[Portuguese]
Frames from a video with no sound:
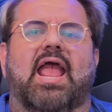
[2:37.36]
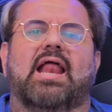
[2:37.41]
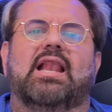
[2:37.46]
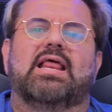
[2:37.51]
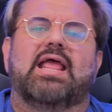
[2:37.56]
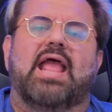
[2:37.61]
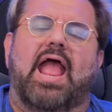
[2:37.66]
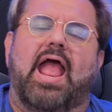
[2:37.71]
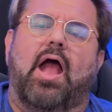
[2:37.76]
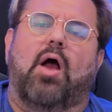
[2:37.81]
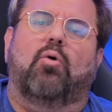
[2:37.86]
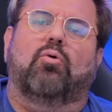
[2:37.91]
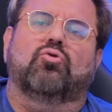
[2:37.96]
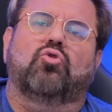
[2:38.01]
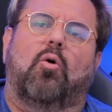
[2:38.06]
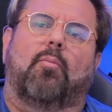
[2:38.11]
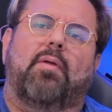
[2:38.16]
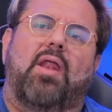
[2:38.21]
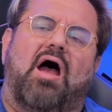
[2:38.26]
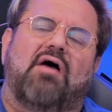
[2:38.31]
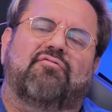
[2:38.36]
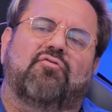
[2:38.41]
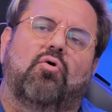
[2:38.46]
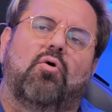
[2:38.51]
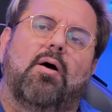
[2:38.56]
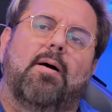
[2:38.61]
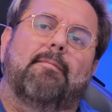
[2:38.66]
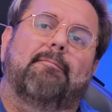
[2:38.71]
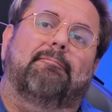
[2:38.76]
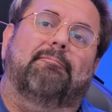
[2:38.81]
ele é o dobrável
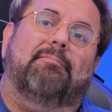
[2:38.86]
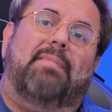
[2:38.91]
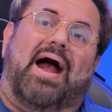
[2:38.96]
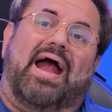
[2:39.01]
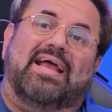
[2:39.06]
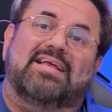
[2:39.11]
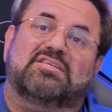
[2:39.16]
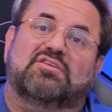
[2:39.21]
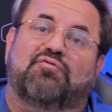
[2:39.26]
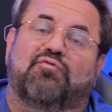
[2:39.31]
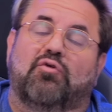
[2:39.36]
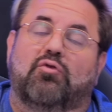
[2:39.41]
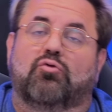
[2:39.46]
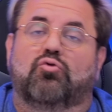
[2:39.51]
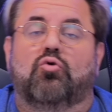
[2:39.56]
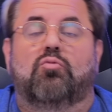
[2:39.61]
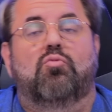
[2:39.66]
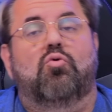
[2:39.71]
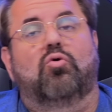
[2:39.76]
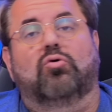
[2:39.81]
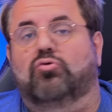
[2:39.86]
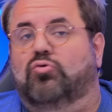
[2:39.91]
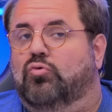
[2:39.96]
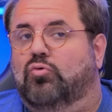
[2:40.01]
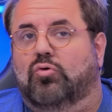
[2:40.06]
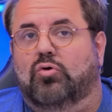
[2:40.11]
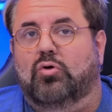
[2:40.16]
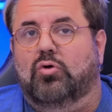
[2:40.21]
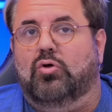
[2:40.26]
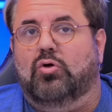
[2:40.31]
mais fino do mundo.
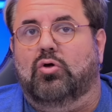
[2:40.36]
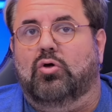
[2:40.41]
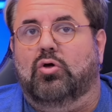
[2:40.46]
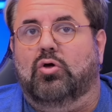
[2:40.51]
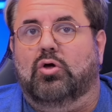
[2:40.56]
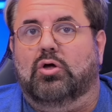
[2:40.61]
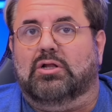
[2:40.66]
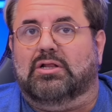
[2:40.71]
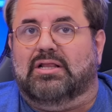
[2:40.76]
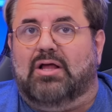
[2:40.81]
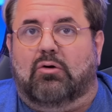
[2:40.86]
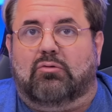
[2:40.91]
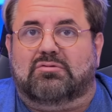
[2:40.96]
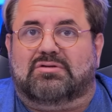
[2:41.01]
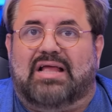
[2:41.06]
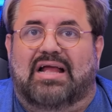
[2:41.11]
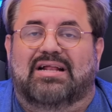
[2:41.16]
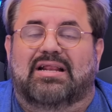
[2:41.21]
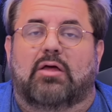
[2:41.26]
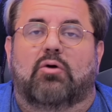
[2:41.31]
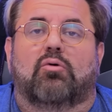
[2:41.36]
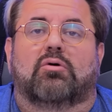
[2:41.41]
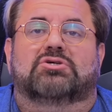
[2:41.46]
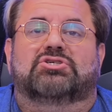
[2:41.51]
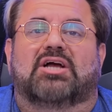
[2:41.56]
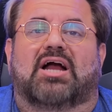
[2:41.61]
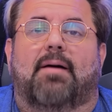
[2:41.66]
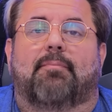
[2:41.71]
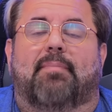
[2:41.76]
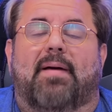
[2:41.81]
Não tem nenhum que
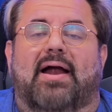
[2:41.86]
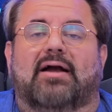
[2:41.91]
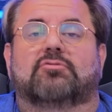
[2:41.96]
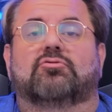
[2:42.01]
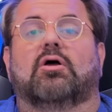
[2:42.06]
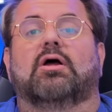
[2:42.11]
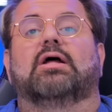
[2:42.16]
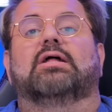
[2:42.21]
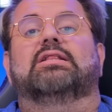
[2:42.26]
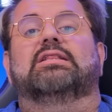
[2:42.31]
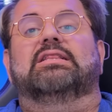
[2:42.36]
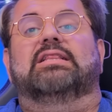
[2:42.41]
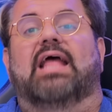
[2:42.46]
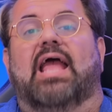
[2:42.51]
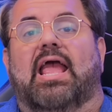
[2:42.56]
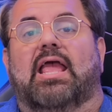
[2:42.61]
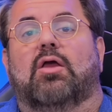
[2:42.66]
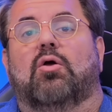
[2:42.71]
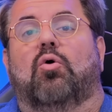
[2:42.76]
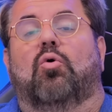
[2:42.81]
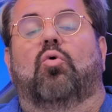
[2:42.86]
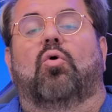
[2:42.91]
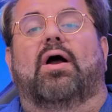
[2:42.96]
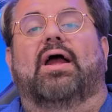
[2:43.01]
chega perto. Nem o